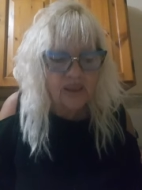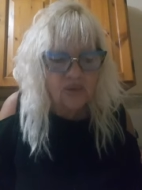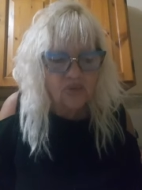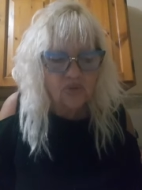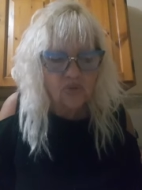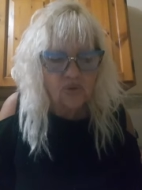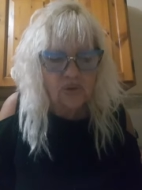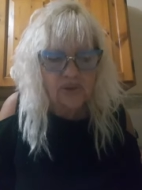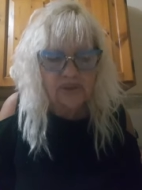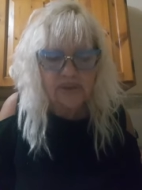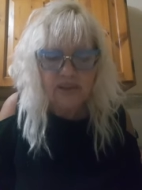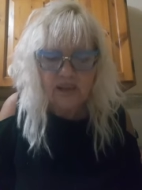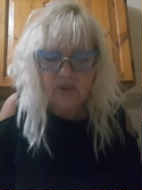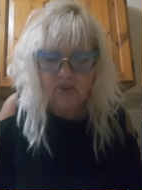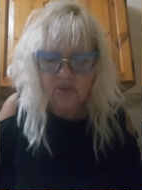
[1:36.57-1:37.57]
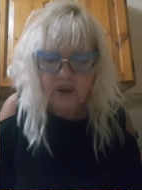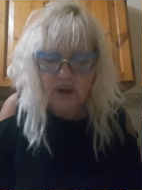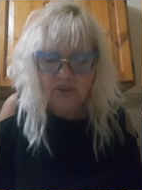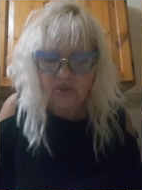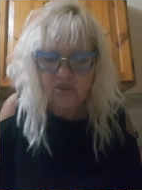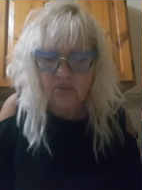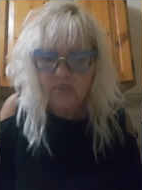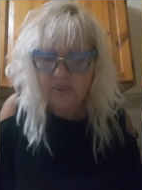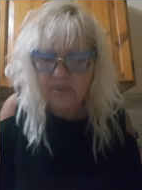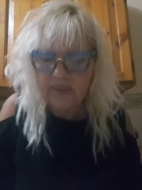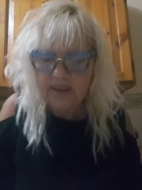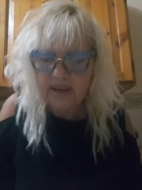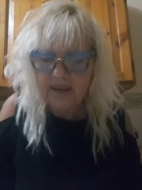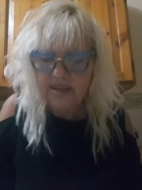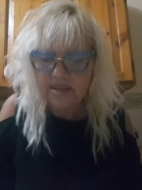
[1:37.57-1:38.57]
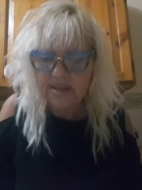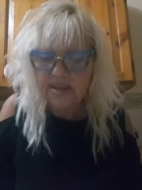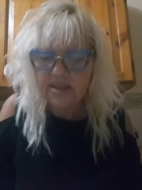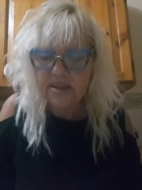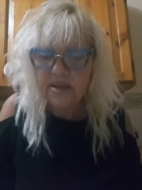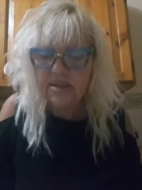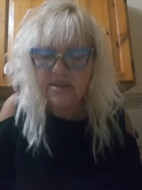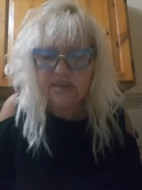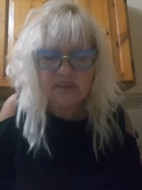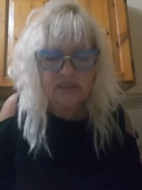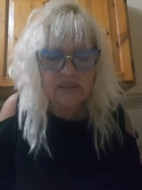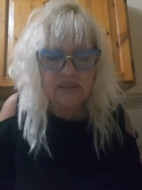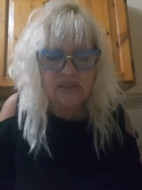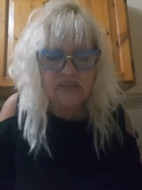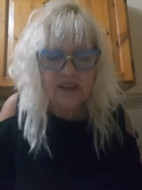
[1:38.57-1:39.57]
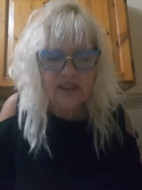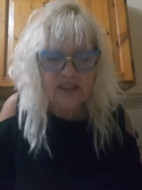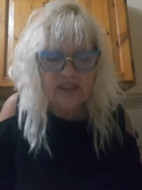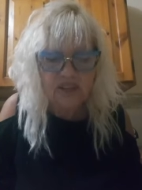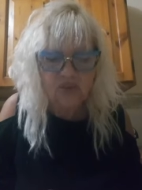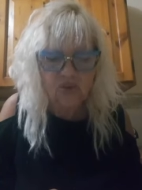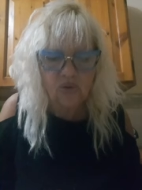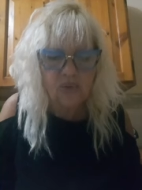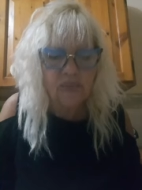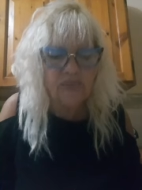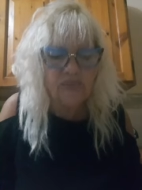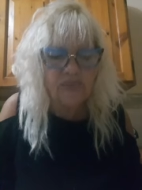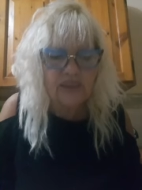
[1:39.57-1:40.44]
sul diaconato permanente nel Triveneto.